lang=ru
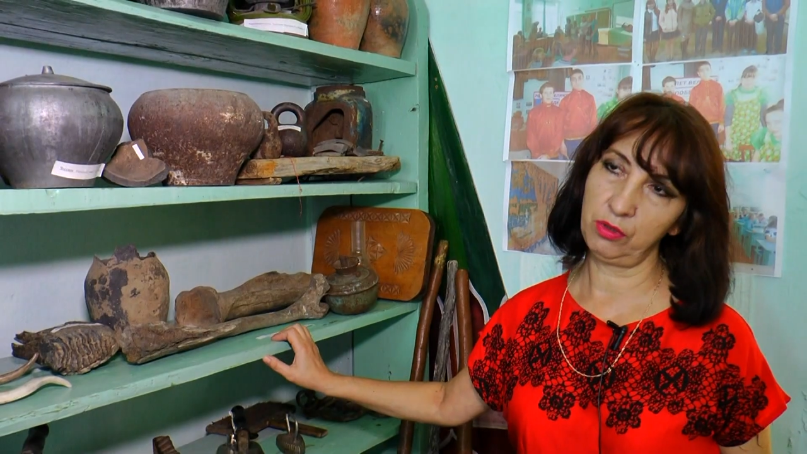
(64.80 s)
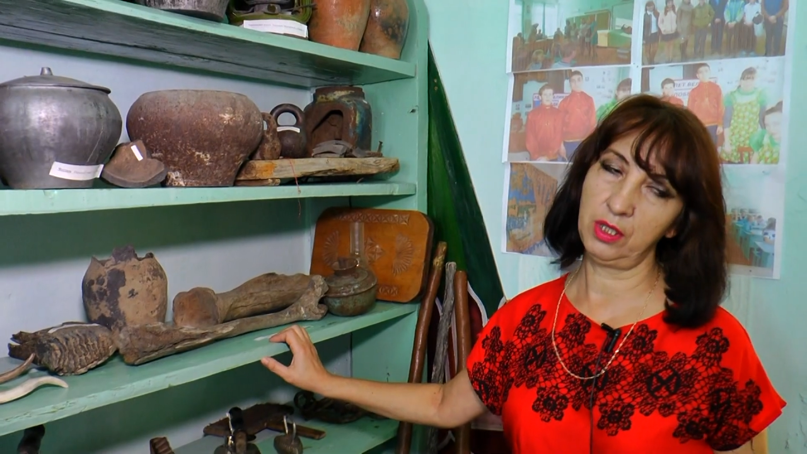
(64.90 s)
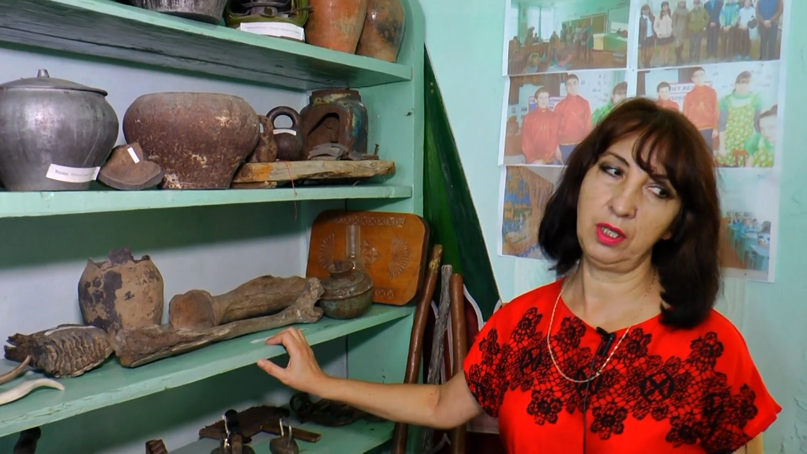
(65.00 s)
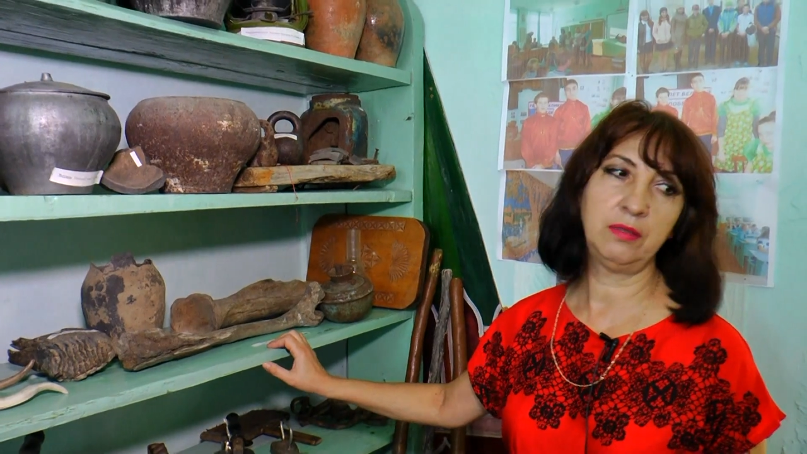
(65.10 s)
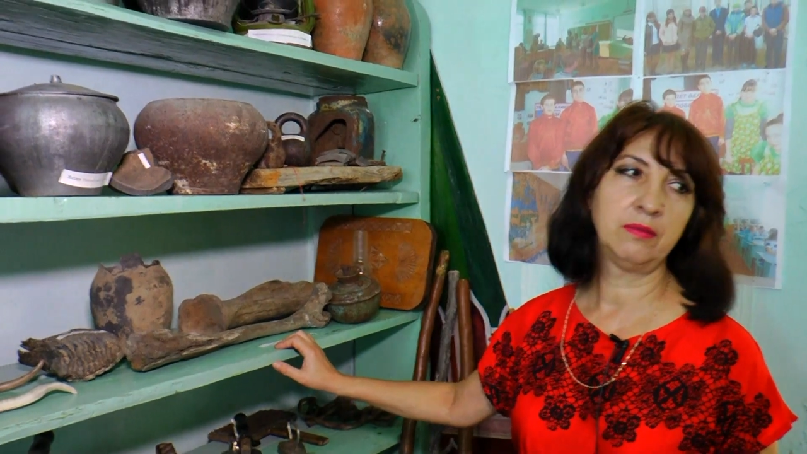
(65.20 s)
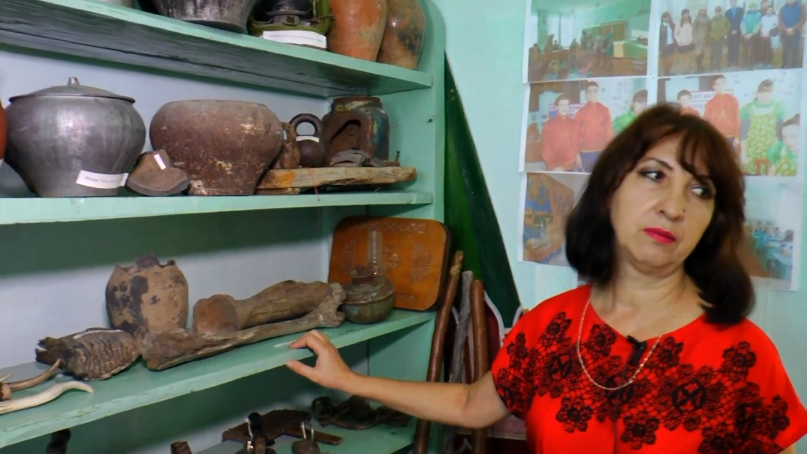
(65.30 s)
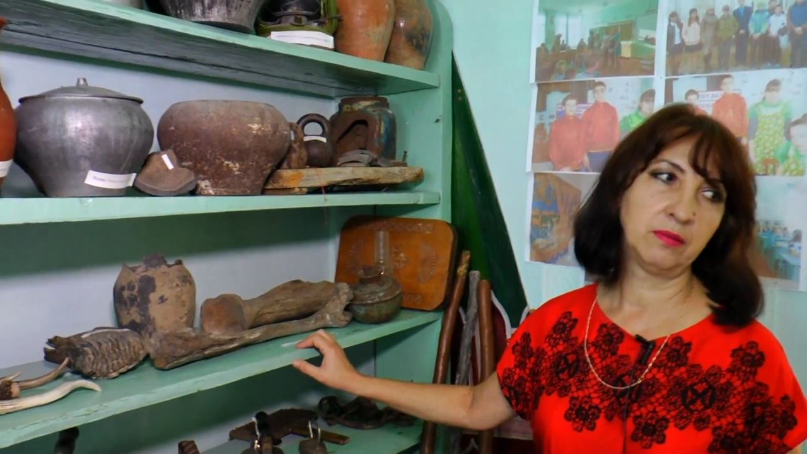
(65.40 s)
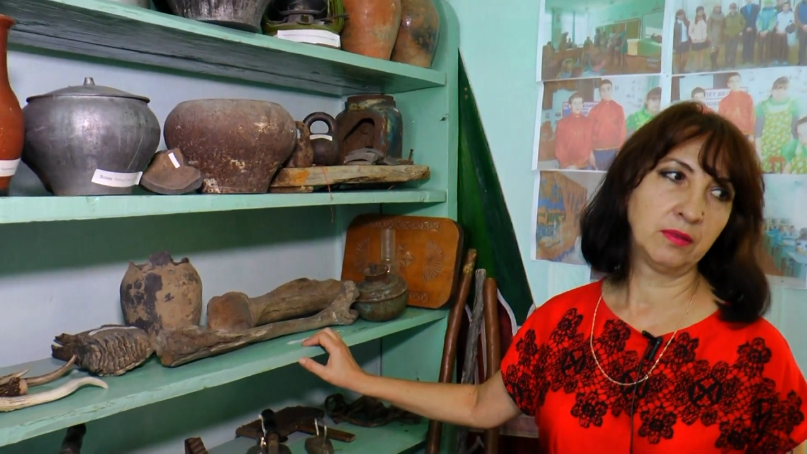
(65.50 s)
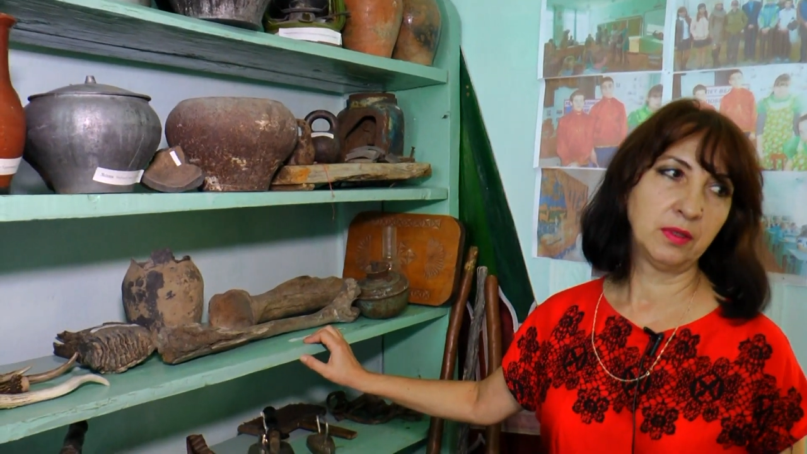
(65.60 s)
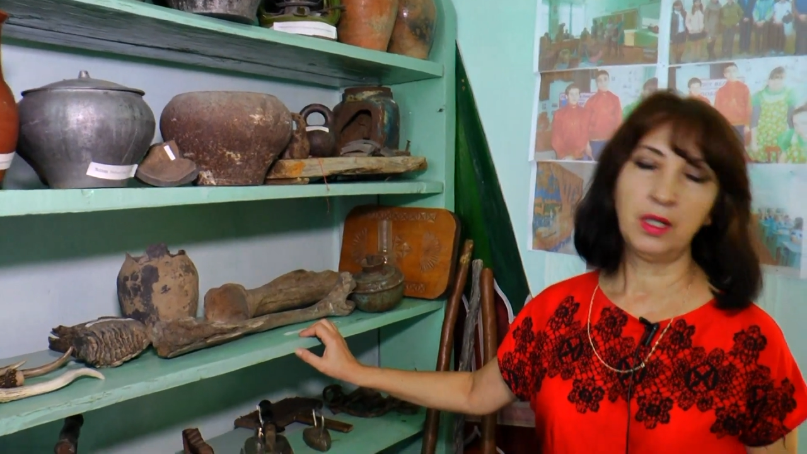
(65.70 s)
узнали.
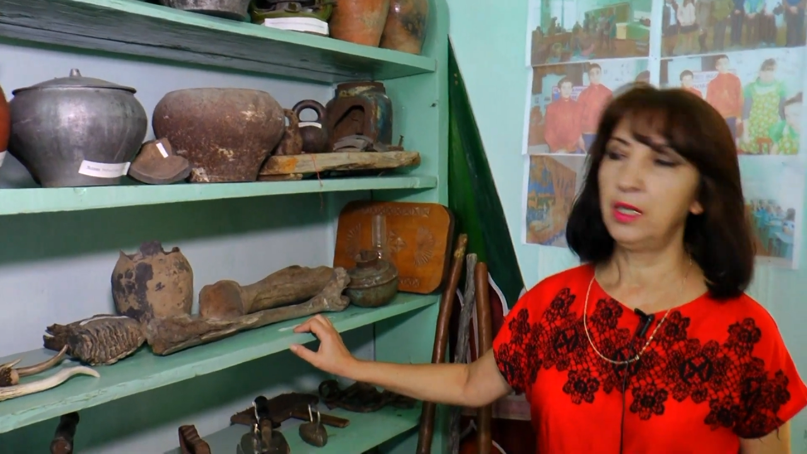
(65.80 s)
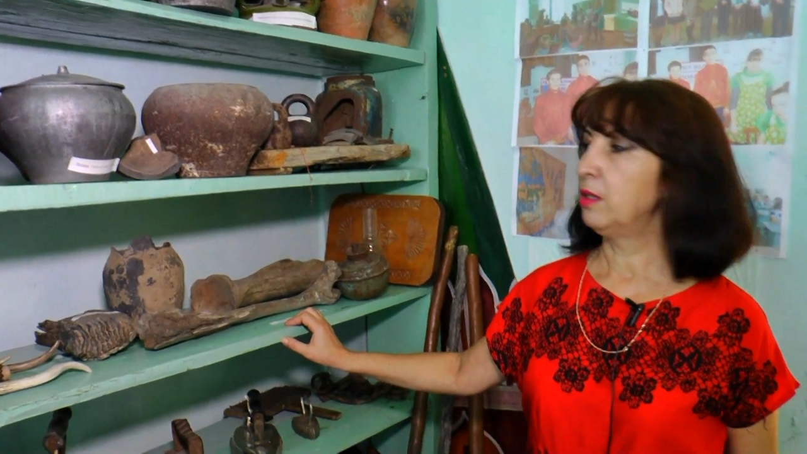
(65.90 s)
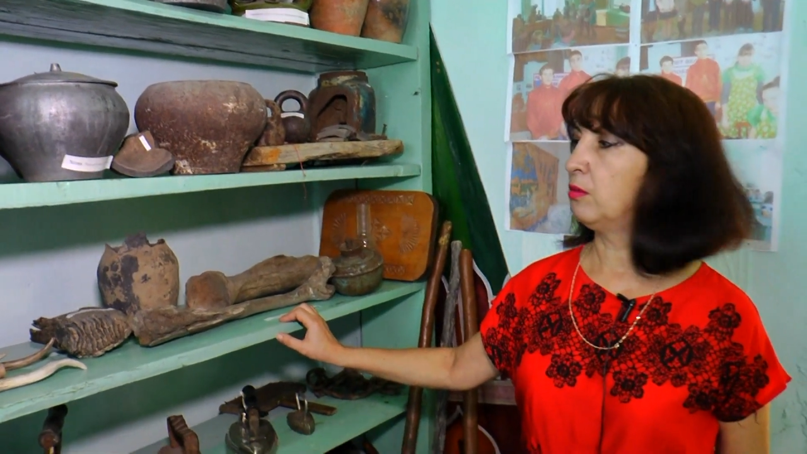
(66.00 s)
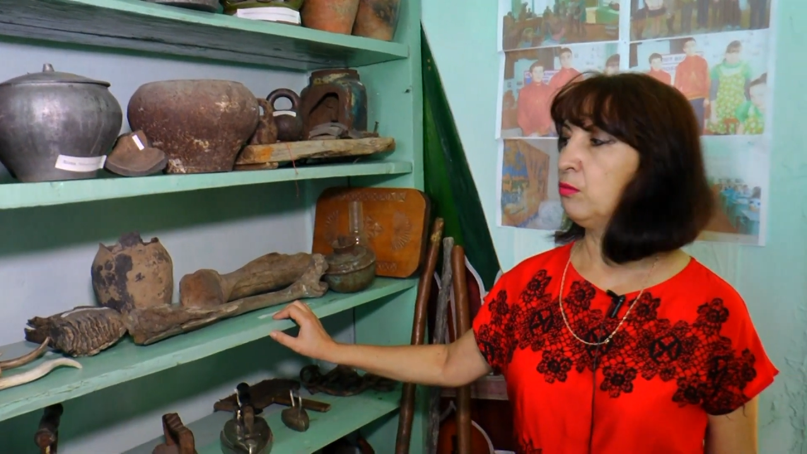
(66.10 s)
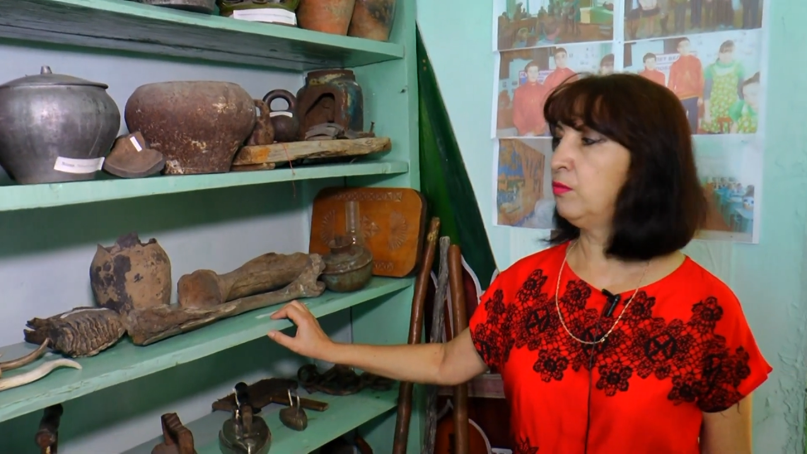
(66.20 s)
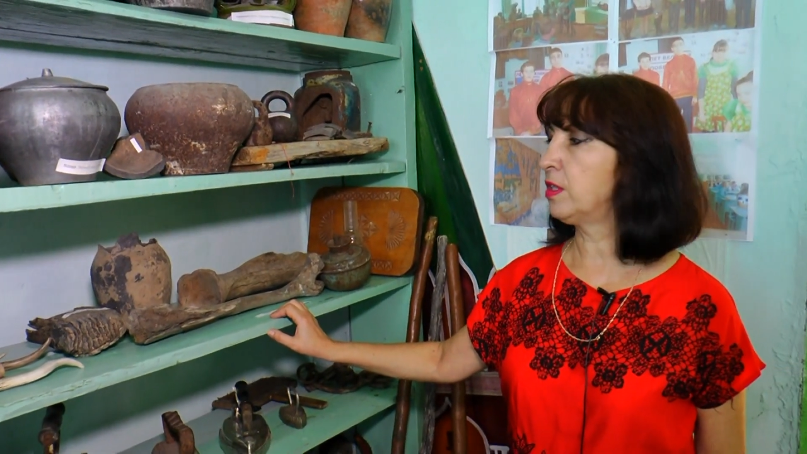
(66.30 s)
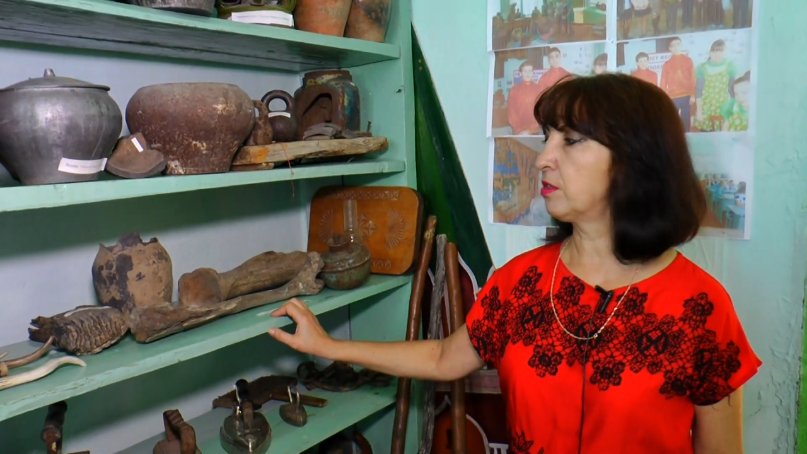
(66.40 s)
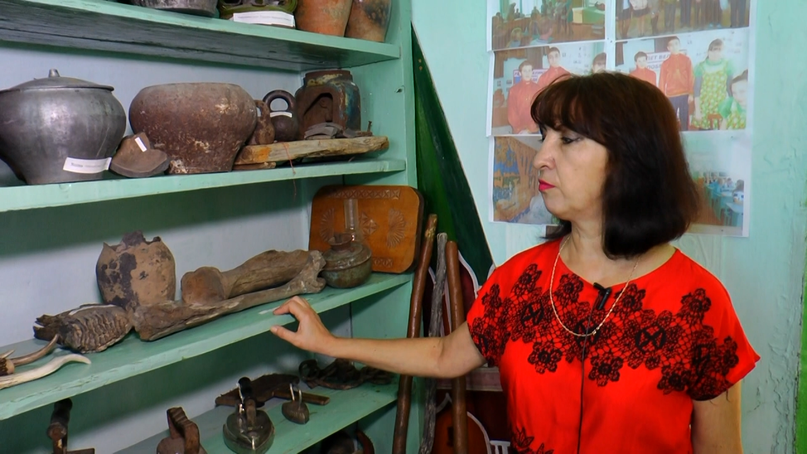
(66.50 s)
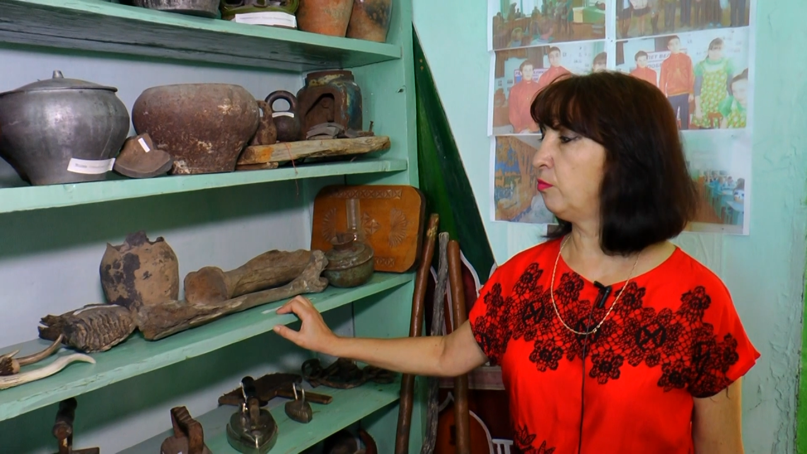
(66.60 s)
У вас